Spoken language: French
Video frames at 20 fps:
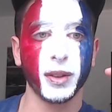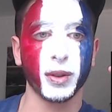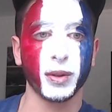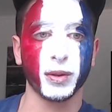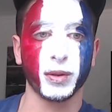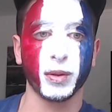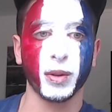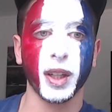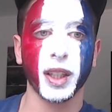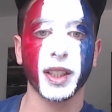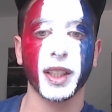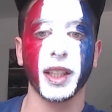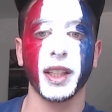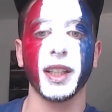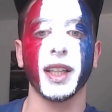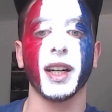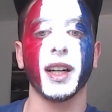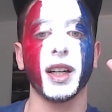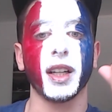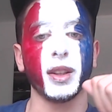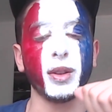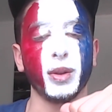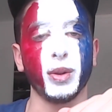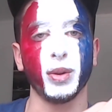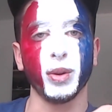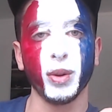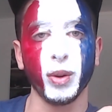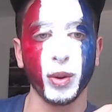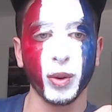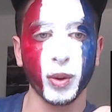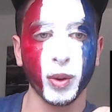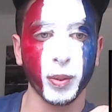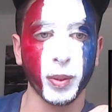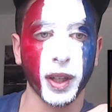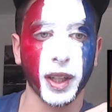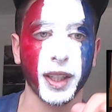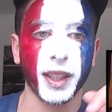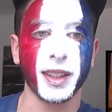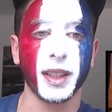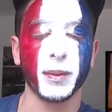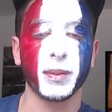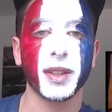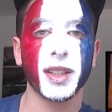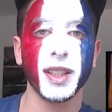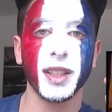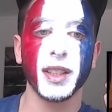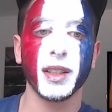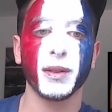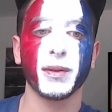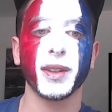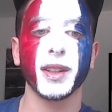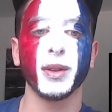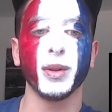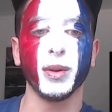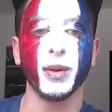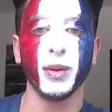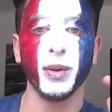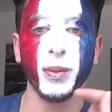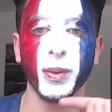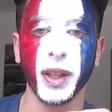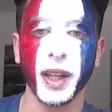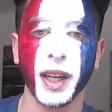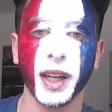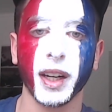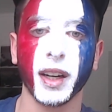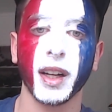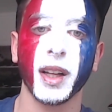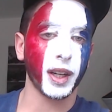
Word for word: on voit qu'il y a de l'ombre et des petits effets de lumière.